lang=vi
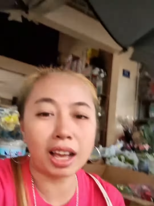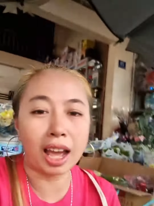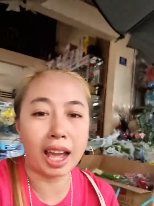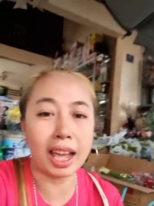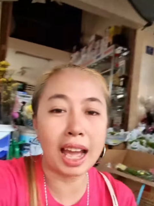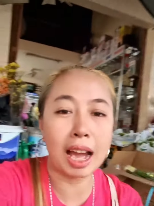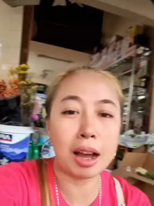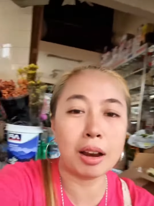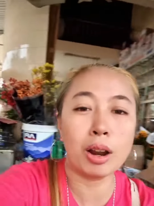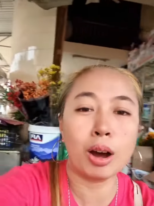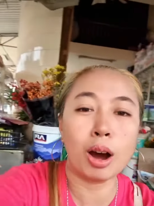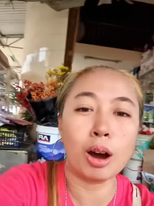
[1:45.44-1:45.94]
thể
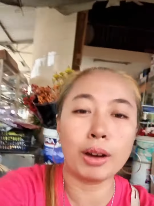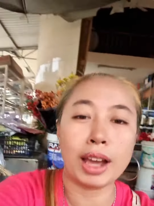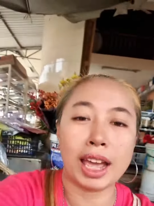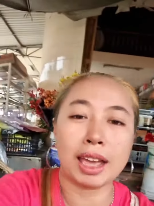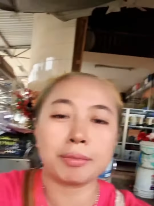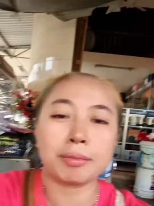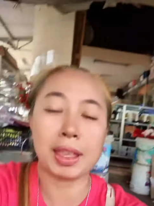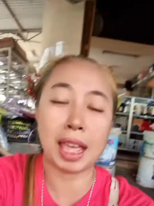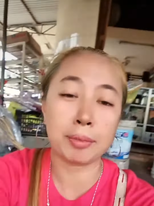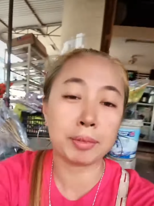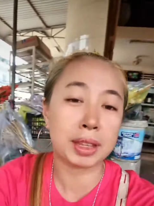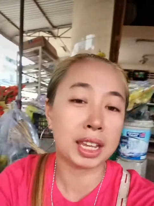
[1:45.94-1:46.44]
alo
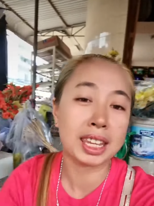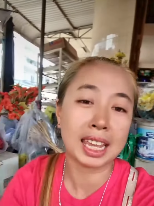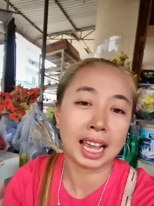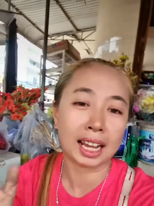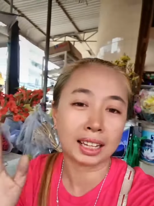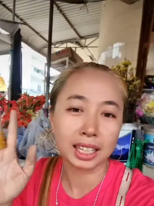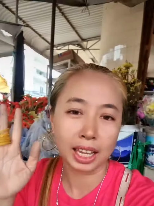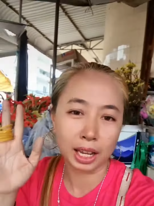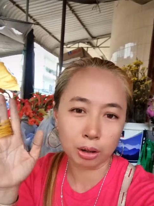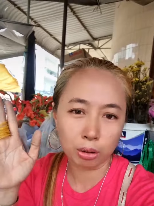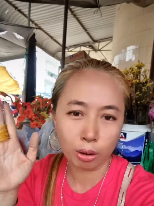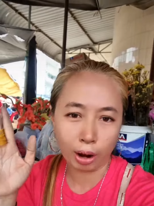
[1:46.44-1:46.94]
em em chỉ
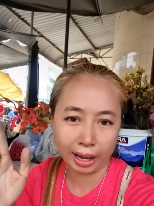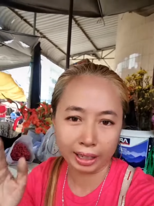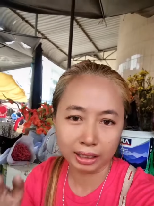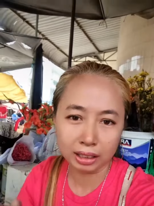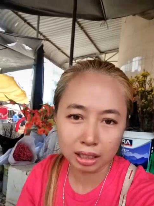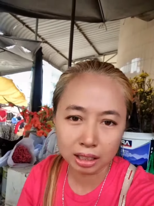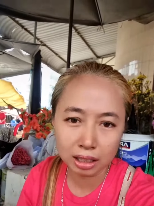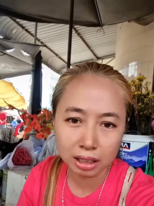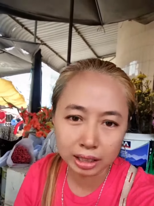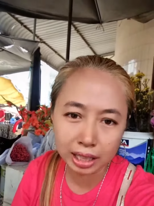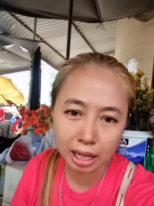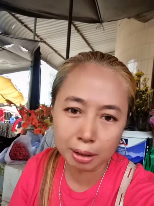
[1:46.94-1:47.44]
nhận chuyển khoản
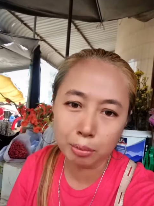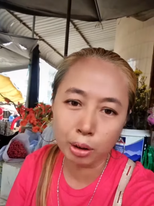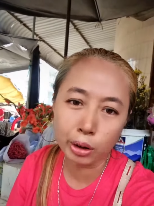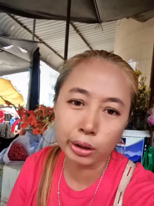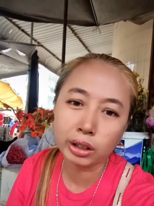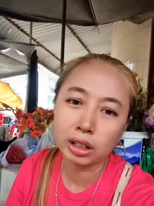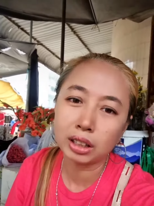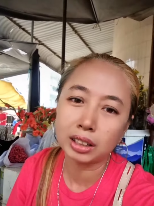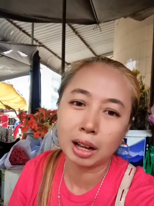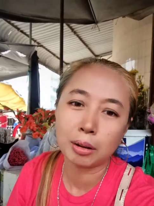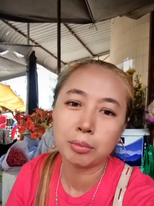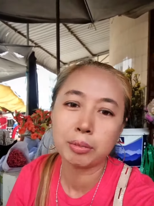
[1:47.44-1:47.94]
trước nha mọi
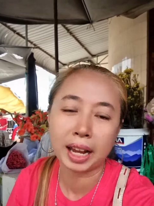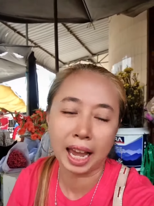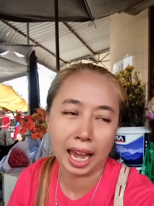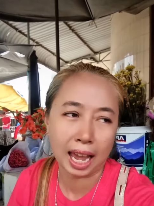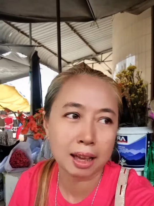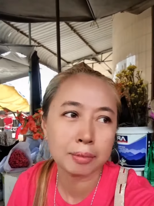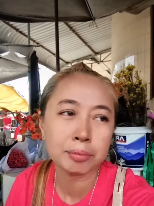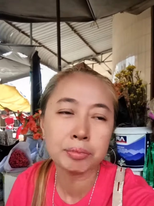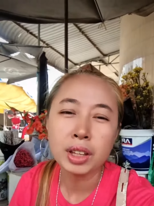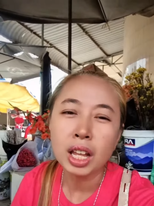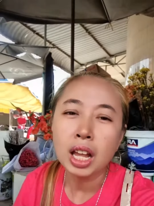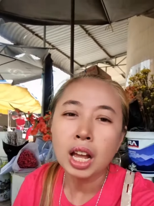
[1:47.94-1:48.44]
người thông
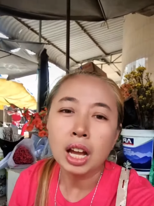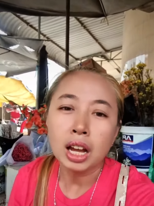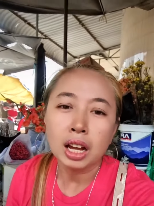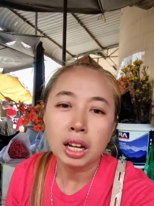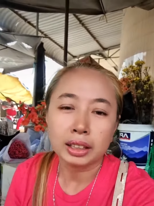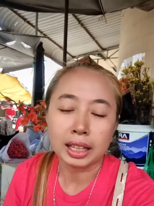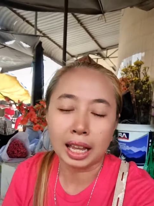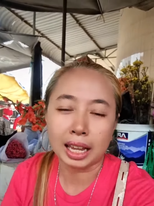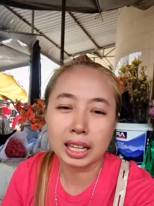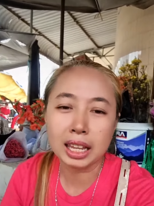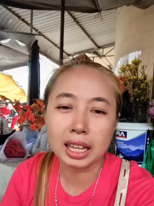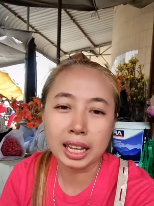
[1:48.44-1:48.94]
cảm
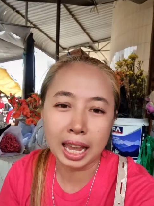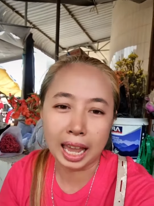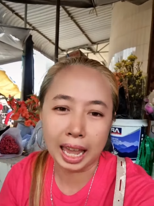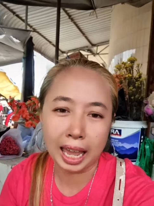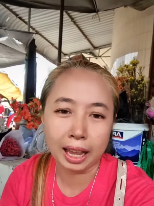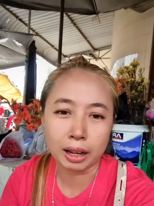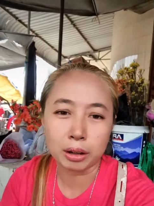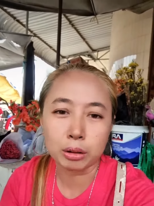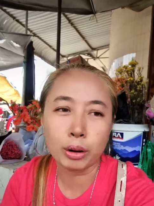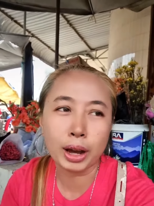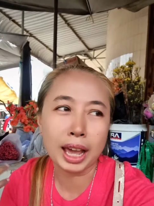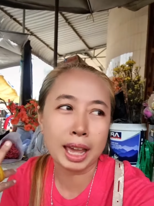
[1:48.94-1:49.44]
tại vì
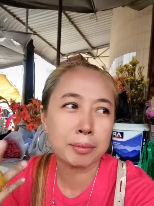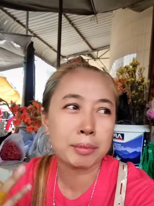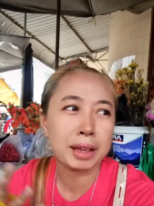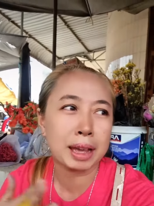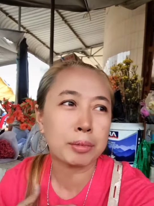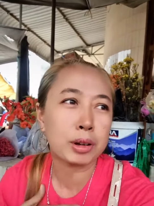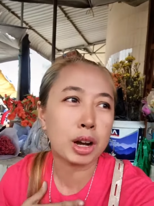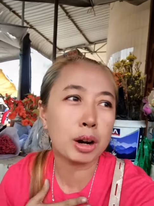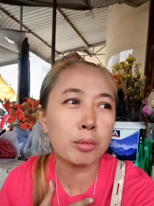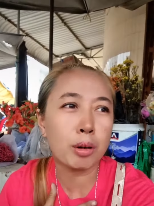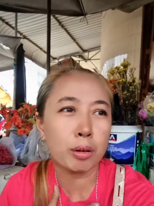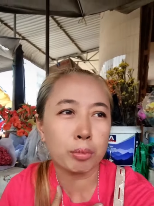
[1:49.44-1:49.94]
hàng của em
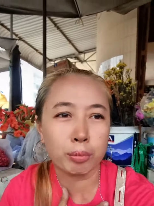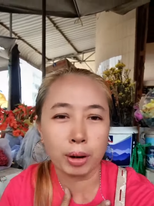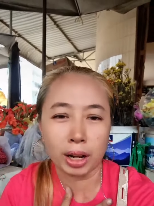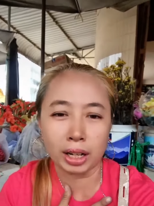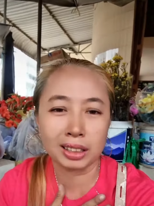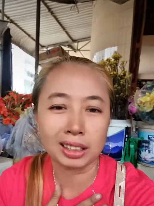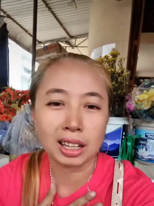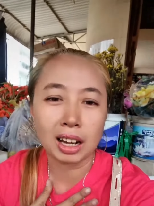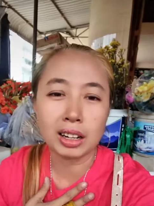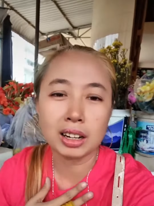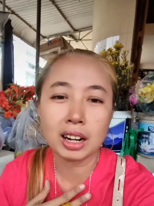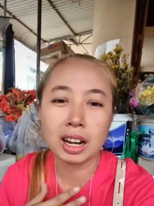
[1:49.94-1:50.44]
em có một
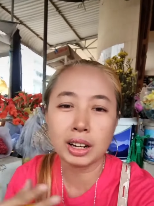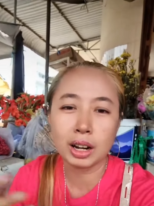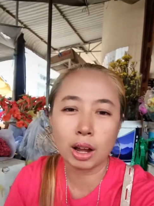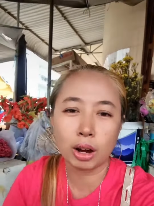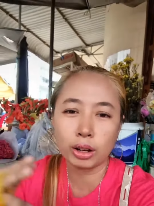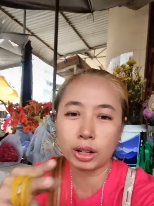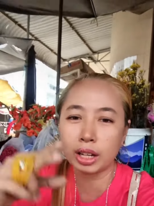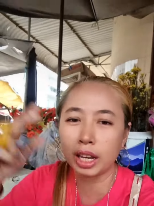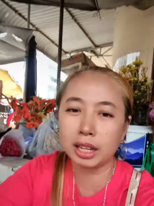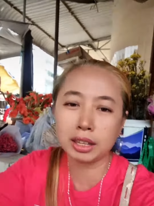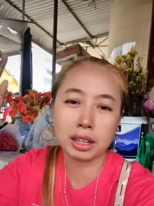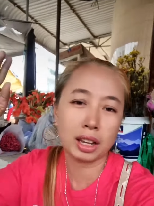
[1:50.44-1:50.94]
mình thôi nên
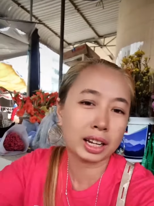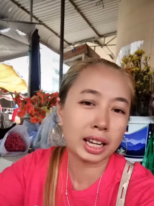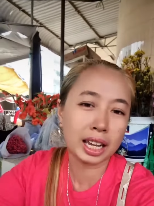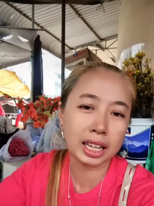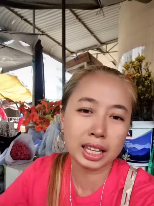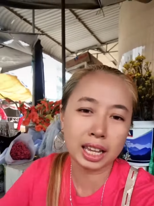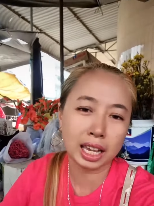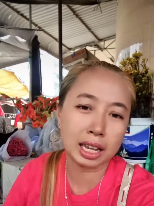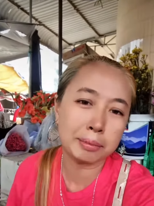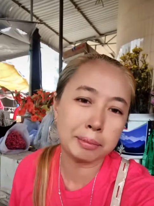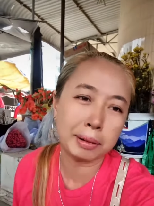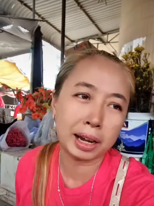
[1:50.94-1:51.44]
đôi khi những
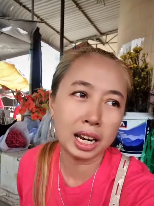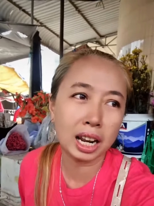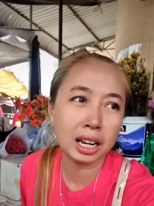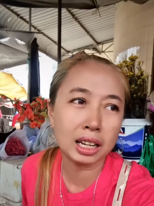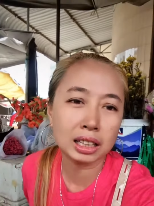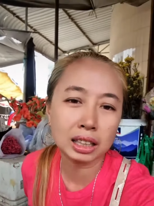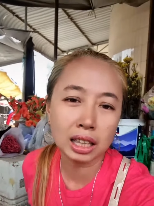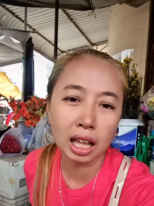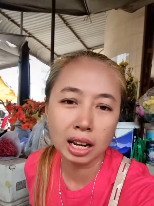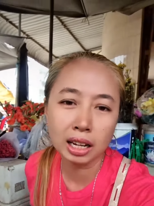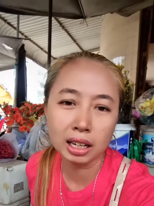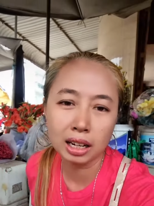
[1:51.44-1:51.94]
cái gì mà
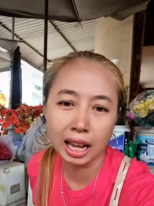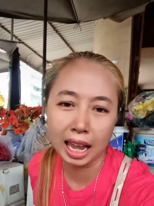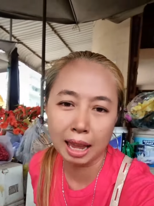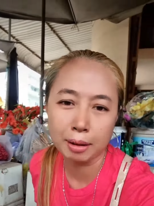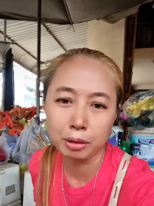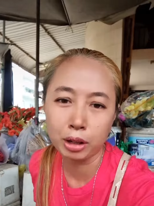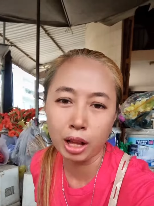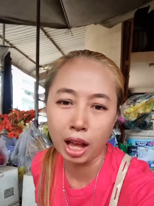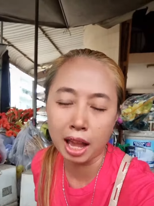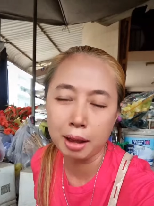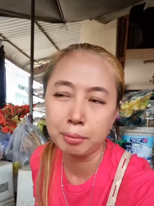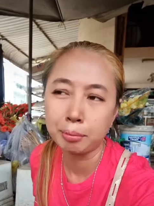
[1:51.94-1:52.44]
linh tinh đó
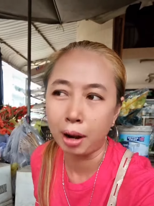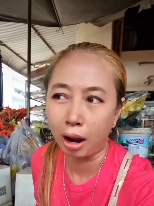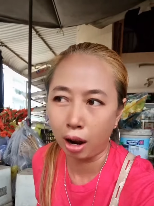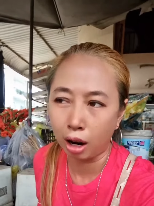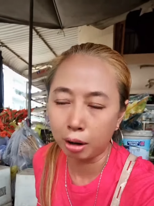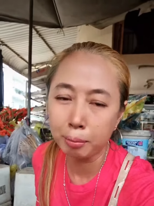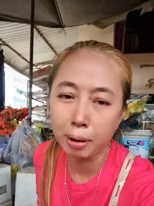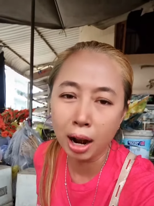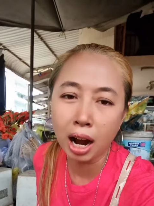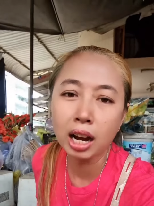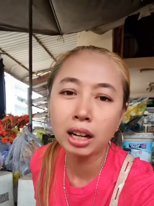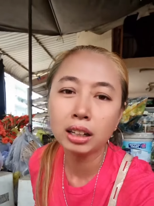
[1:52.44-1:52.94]
em có thể em
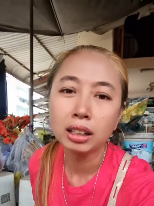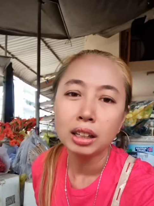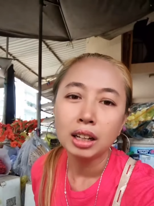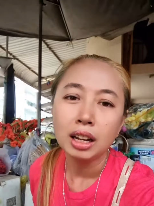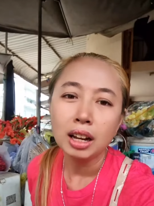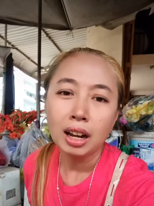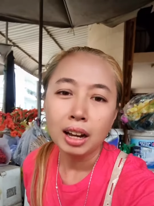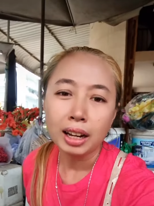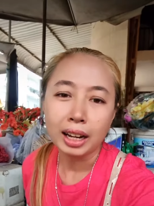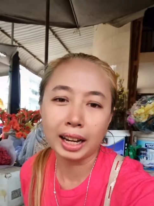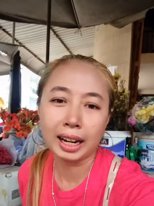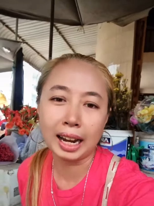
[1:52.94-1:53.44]
bỏ bớt
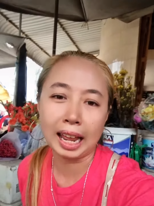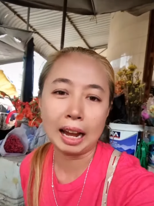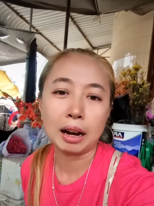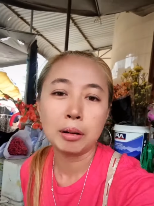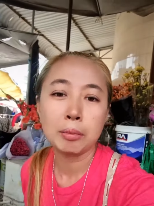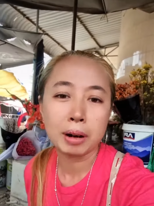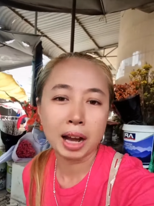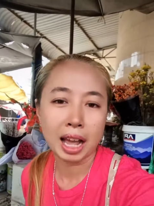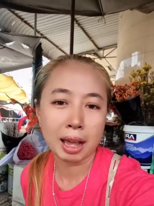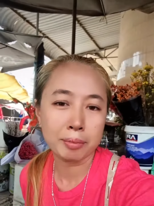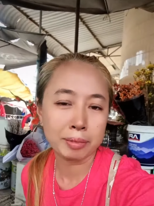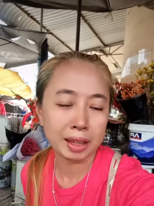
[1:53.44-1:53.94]
cái
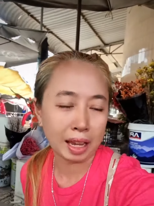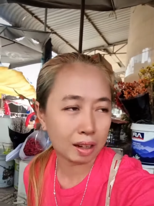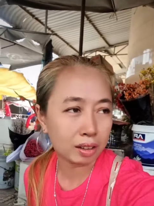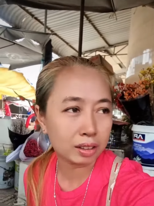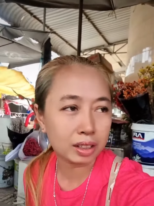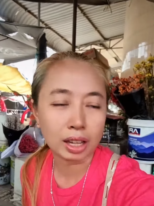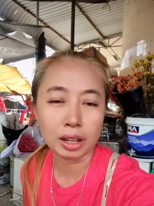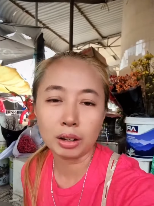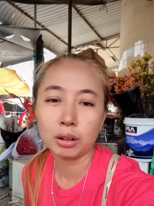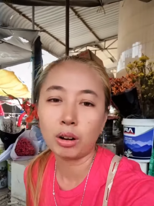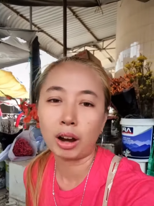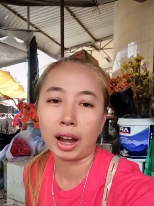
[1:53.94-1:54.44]
nào mà em nhận
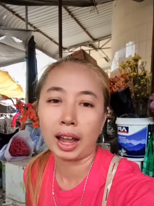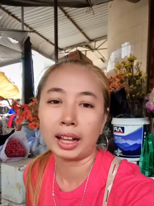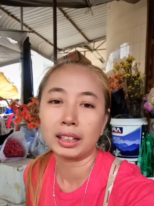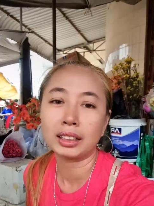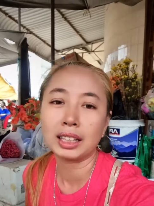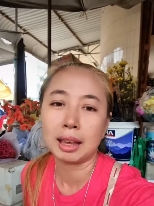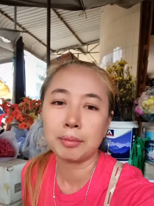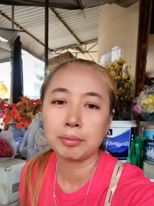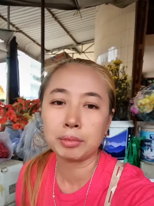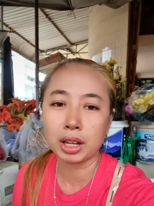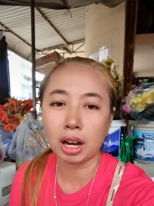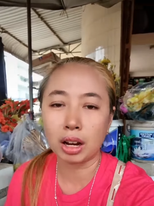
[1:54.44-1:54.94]
chuyển khoản
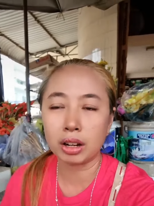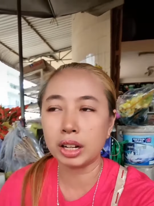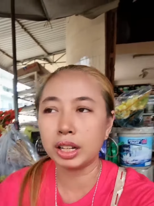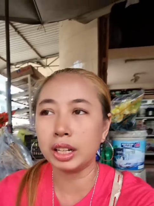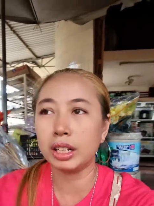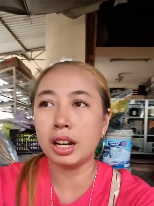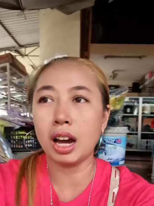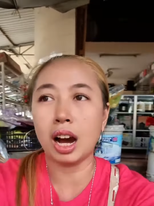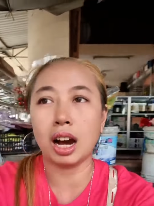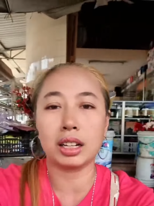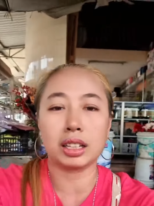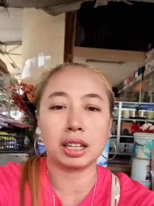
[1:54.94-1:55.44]
thì em cho
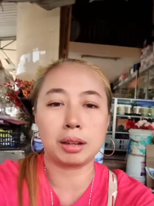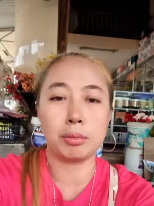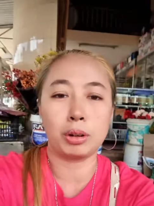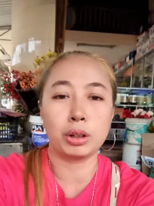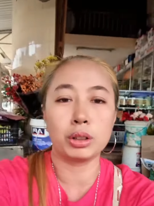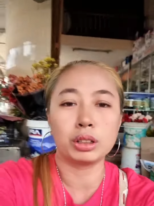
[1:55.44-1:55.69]
đi đơn nha mọi